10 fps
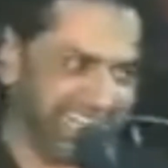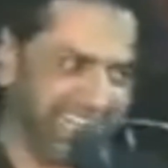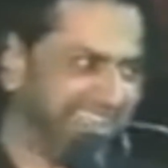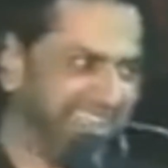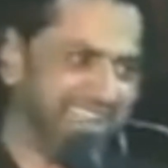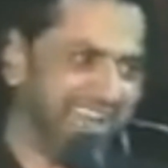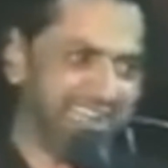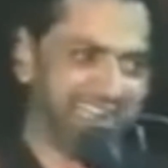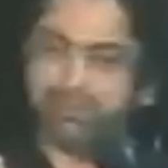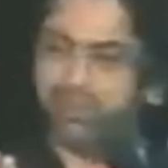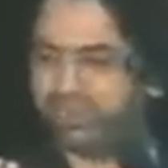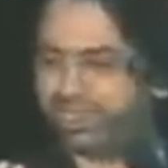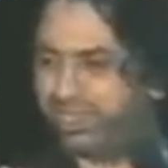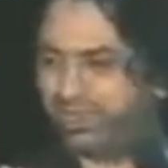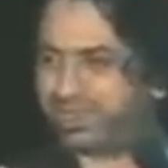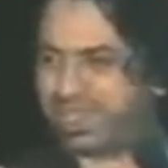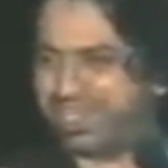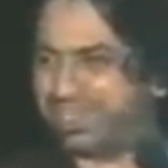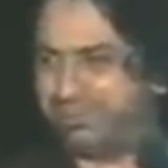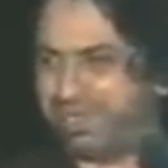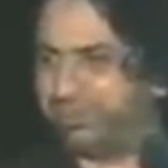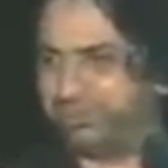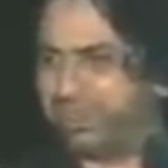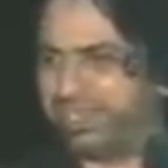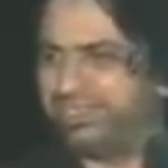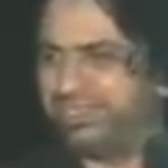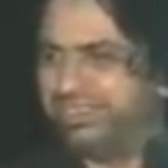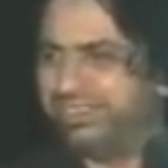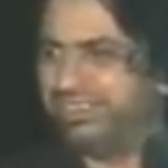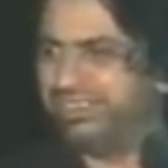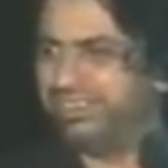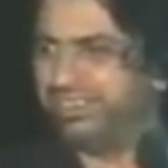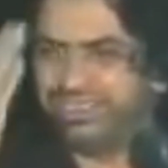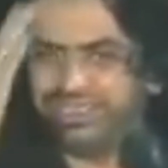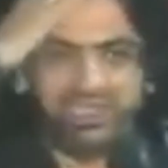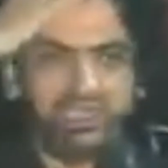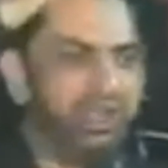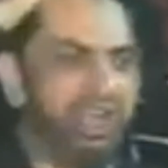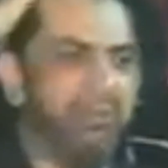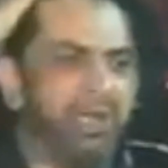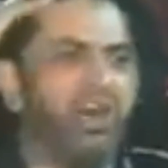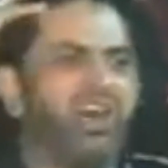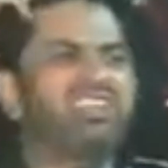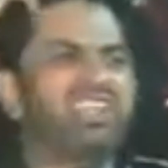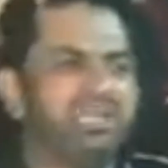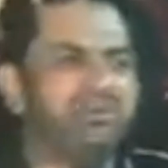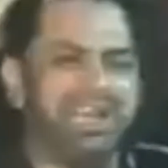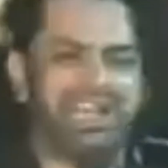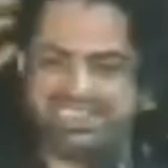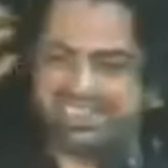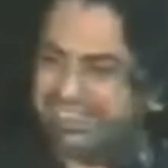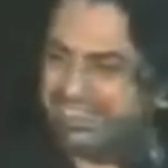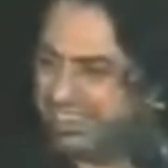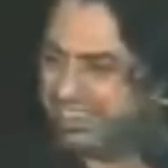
अल्लाह तेरी हाय कबूल करे हुसैन की मां पर इन्होंने हमें कौन सी ईद मनाने दी